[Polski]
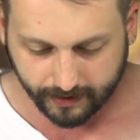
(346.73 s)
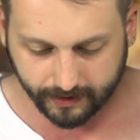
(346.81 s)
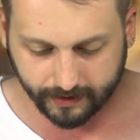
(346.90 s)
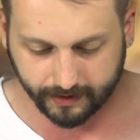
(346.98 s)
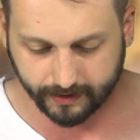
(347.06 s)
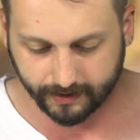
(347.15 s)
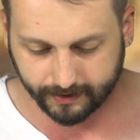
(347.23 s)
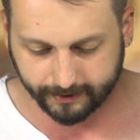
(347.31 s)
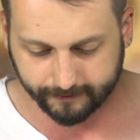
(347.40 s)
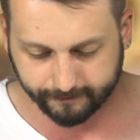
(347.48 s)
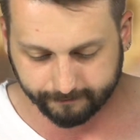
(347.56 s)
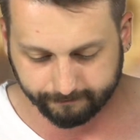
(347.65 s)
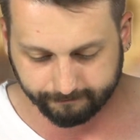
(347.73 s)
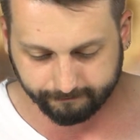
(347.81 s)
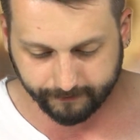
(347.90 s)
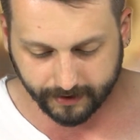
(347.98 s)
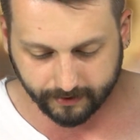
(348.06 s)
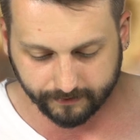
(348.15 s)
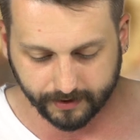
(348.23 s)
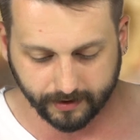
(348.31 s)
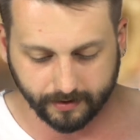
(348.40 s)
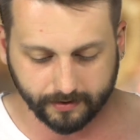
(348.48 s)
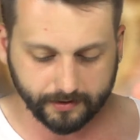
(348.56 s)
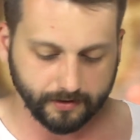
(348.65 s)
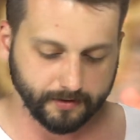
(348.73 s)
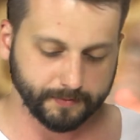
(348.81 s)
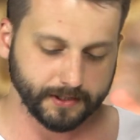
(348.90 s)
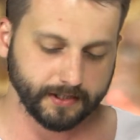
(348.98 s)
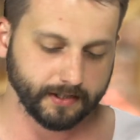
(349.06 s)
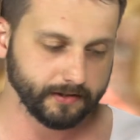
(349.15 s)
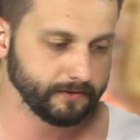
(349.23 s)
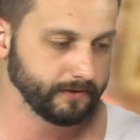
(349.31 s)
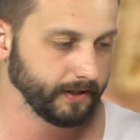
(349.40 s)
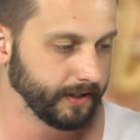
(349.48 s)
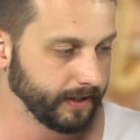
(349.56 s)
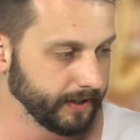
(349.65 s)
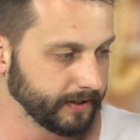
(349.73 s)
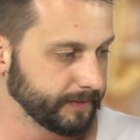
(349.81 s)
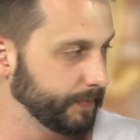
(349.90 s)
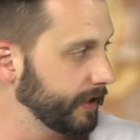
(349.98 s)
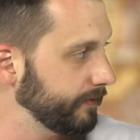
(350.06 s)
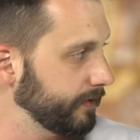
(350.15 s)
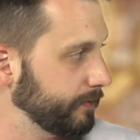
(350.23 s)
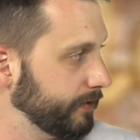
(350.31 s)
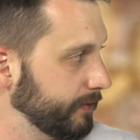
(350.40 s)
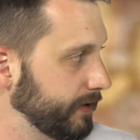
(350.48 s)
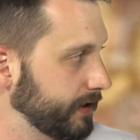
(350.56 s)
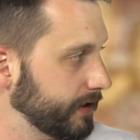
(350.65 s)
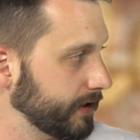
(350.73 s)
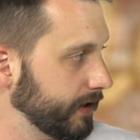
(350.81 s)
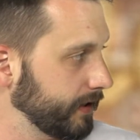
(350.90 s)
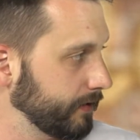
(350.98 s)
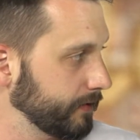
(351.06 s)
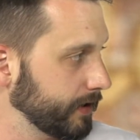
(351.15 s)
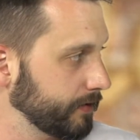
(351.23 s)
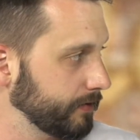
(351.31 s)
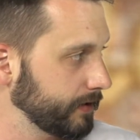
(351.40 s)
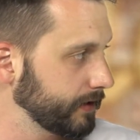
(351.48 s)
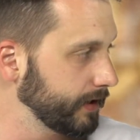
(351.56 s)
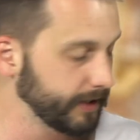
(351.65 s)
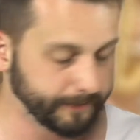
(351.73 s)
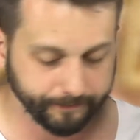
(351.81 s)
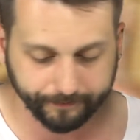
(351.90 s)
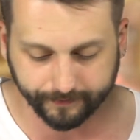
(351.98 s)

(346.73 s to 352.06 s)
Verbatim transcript: E, mianowicie chodzi o przegraną sprawę burmistrza Dariusza Szóstka.